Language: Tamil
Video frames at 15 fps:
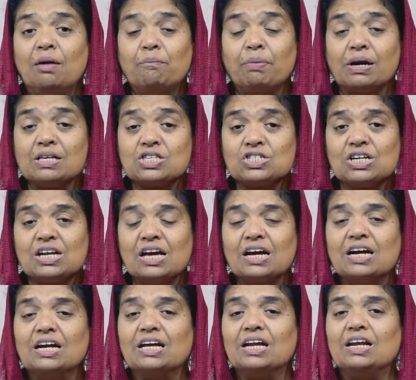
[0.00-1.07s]

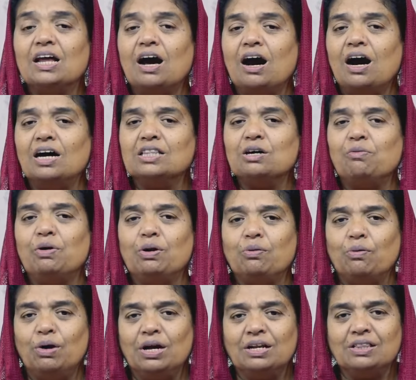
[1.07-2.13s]
பிரச்சனைகள் இல்லாத ஒரு
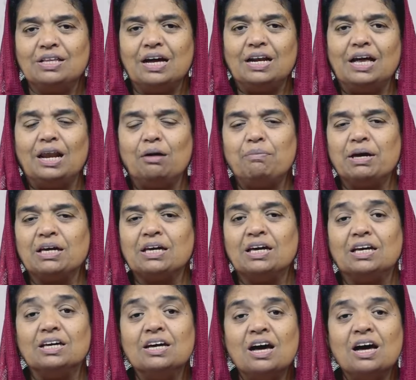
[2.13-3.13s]
குளிர்ந்த நிலைமைக்கு